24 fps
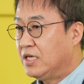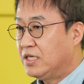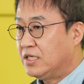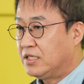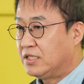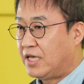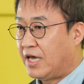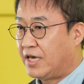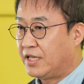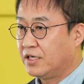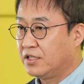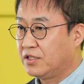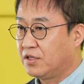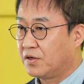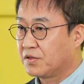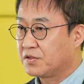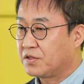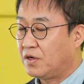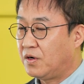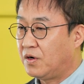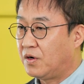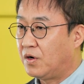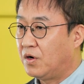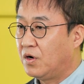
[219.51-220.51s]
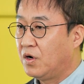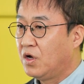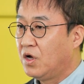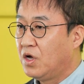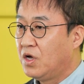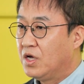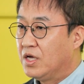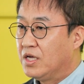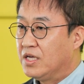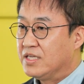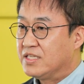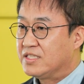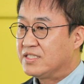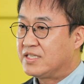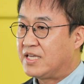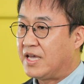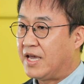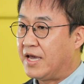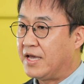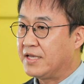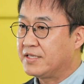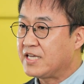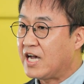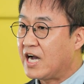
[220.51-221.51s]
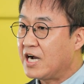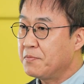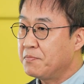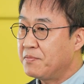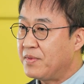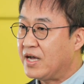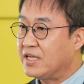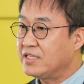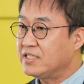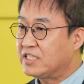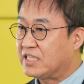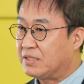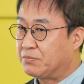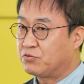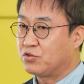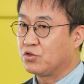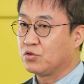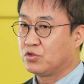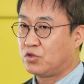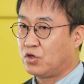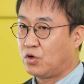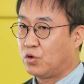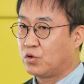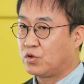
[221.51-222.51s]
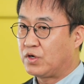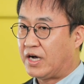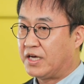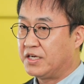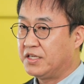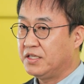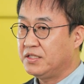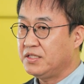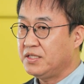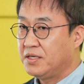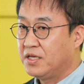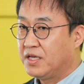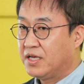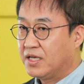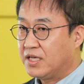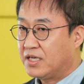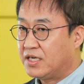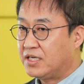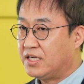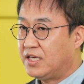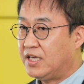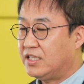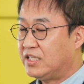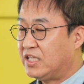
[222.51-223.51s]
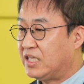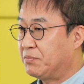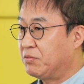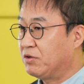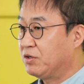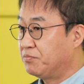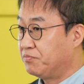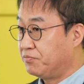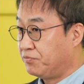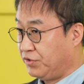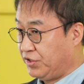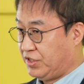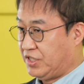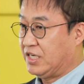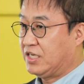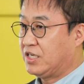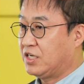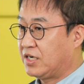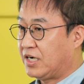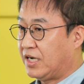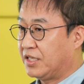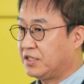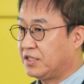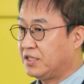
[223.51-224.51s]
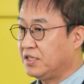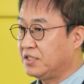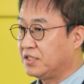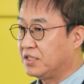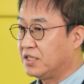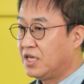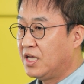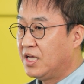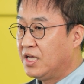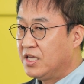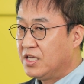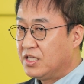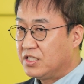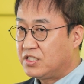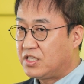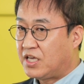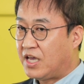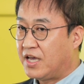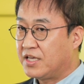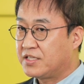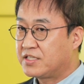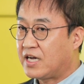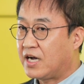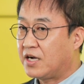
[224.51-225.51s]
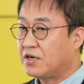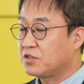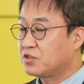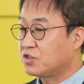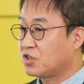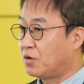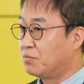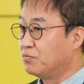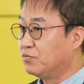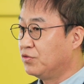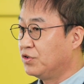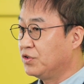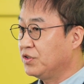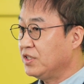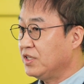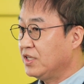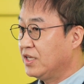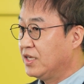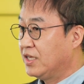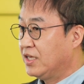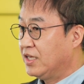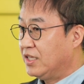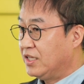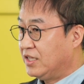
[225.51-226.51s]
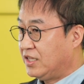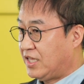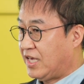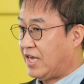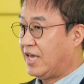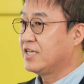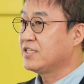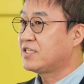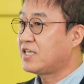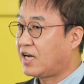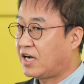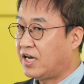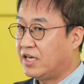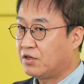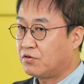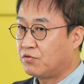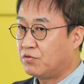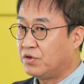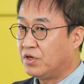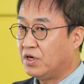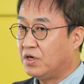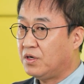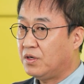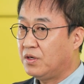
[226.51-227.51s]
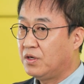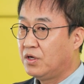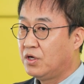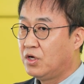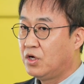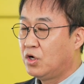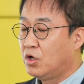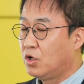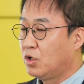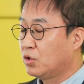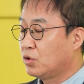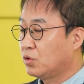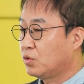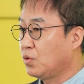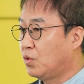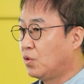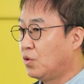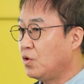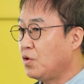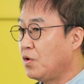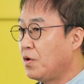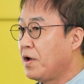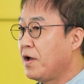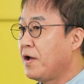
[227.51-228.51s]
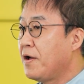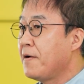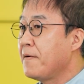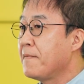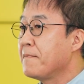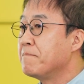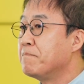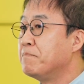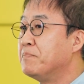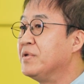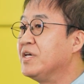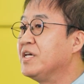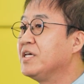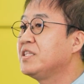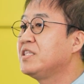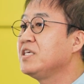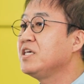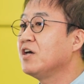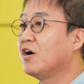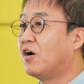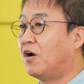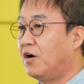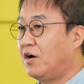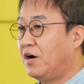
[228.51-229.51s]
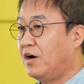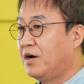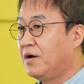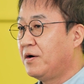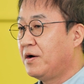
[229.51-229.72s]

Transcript: 예를 들어서 제작만 집중적으로 하는 크리에이티브 부티크 같은 제작 전문 대행사가 있고요. 또 미디어